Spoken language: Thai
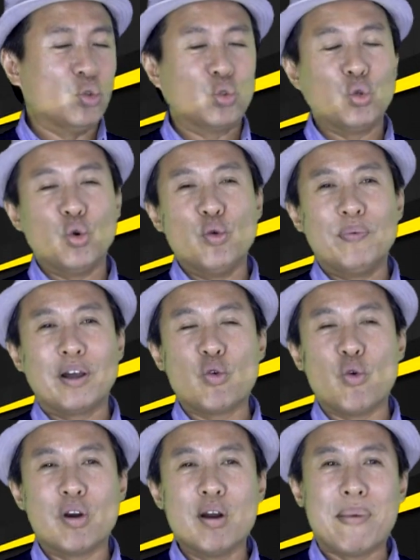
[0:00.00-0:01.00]
YouTube และ
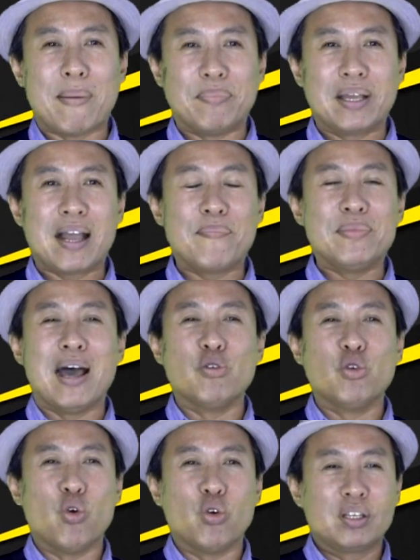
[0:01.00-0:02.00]
Google Map นะครับดาว
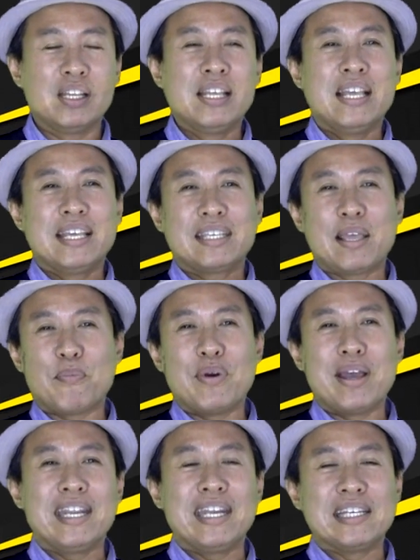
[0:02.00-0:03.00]
น์โหลด เก็บ
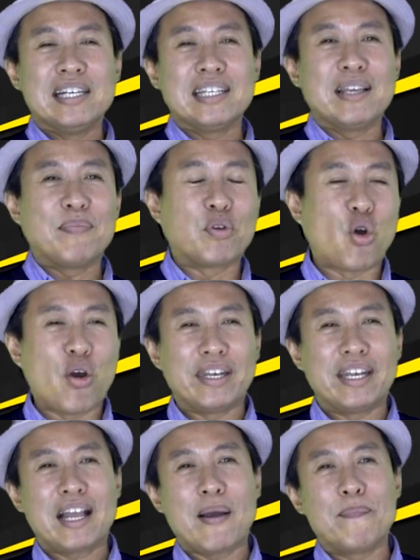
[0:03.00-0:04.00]
ไว้ให้ในเครื่องเรียบร้อย
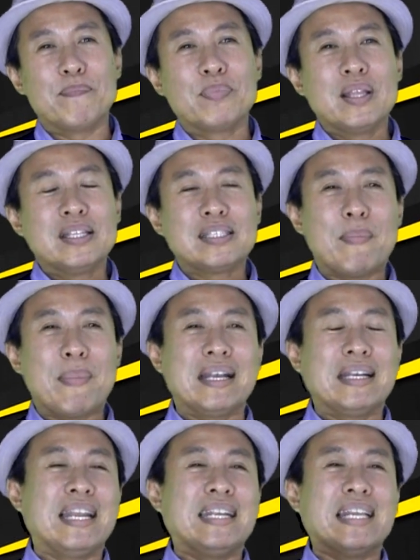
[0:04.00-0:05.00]
นะครับ สามารถ
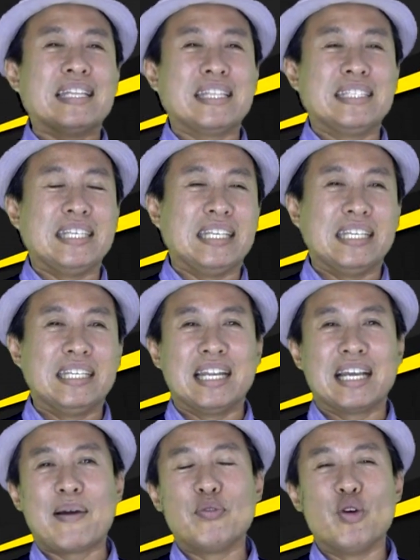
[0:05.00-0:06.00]
เล่นได้ทันที
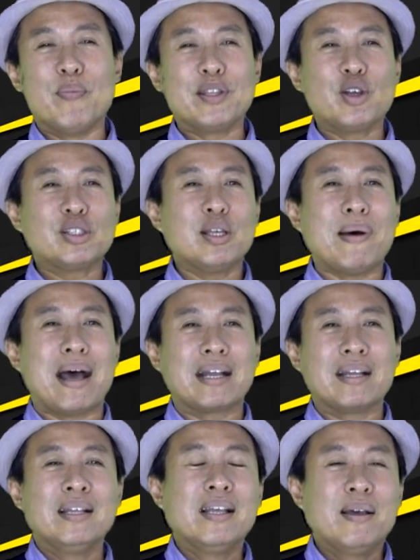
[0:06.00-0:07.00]
นะครับ โดยไม่ต้องสมัคร
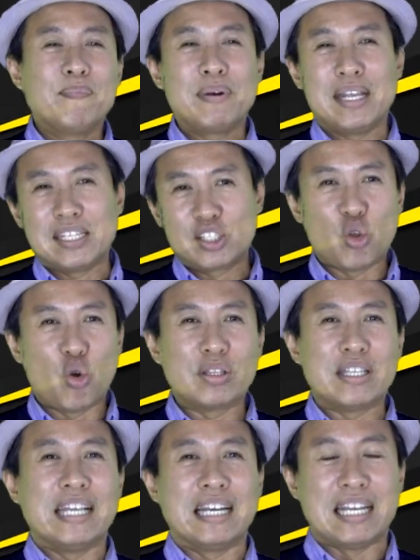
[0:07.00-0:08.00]
Play Store
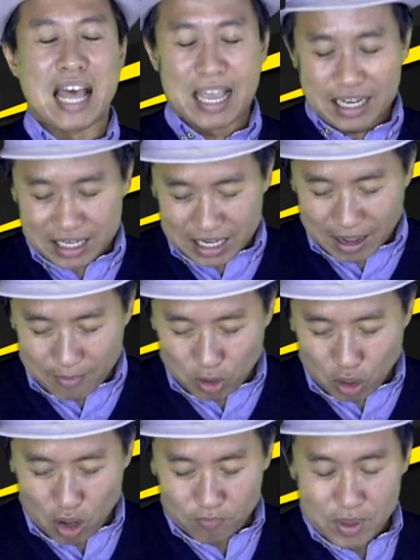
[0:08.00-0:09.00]
แต่อย่างใดนะครับ แล้
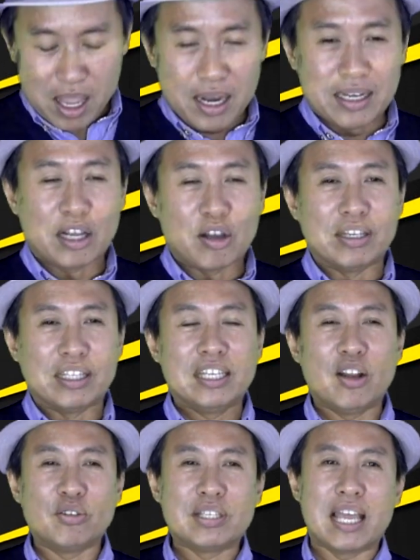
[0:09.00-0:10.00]
วก็ในกรณี
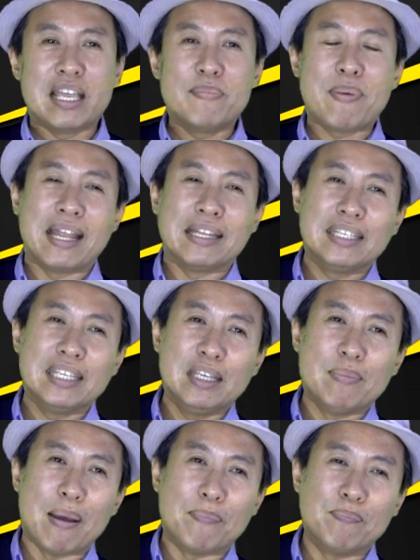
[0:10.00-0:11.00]
ที่เราใช้แผนที่
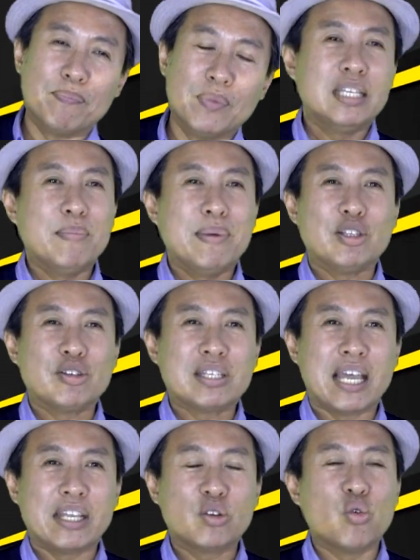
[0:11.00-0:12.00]
แบบที่ไม่ต้อง
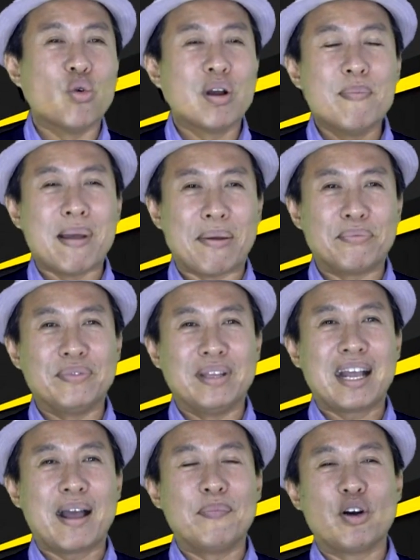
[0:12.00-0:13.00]
ใช้ Google Map
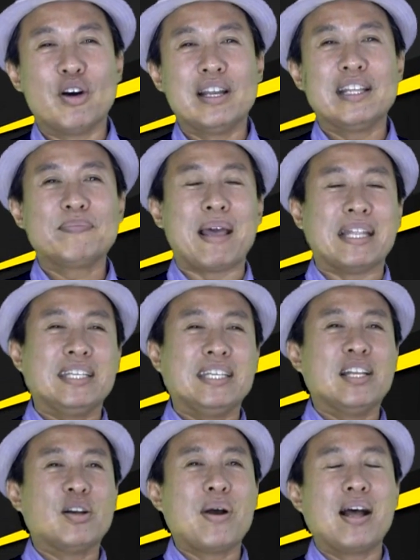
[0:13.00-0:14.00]
นะครับเราก็เล่นแผนที่
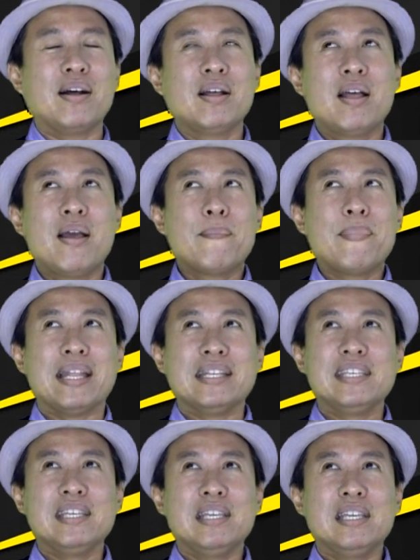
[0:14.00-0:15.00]
เรียกว่าแผน
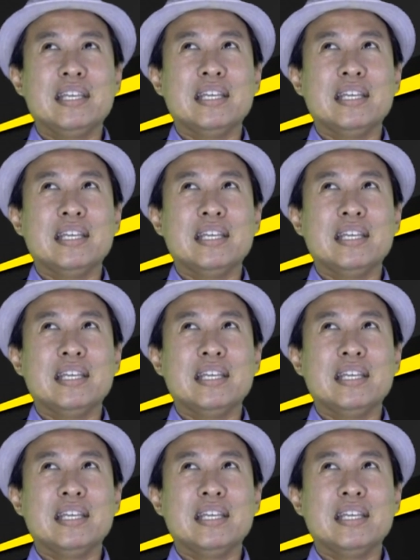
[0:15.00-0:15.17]
ที่